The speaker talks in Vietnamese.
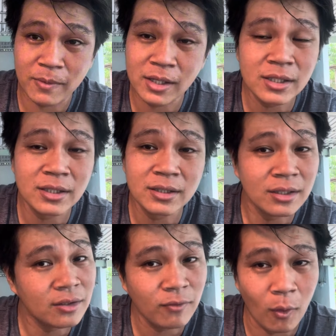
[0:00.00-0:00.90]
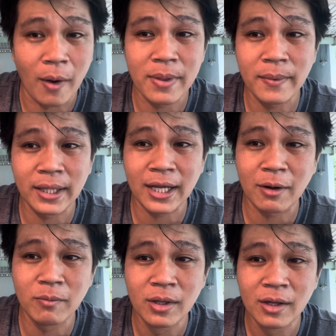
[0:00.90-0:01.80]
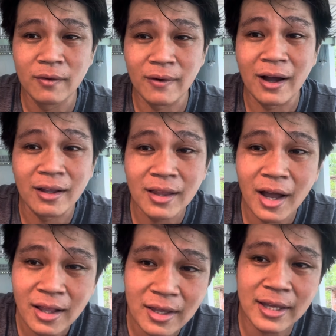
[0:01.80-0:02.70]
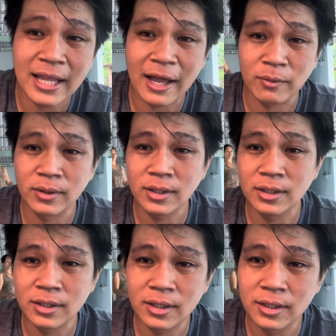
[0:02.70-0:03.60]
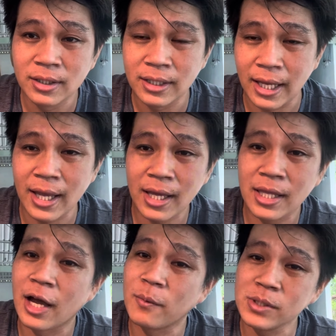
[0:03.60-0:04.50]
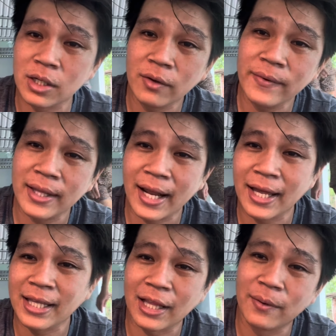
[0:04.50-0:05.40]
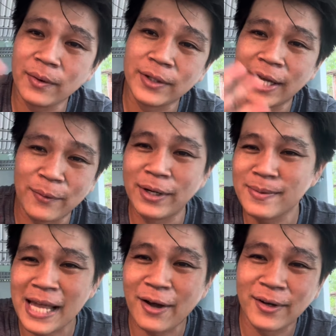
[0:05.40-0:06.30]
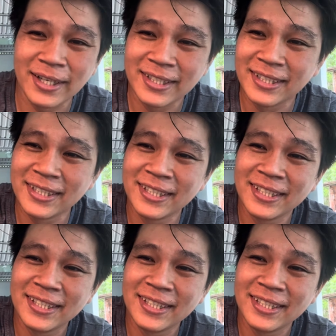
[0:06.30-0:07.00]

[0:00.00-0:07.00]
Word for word: nó phù hợp với mình hay không và thực tế nó như thế nào nữa vậy ha giờ cũng xin kết video ha chào tạm biệt mọi người hẹn gặp lúc sau ha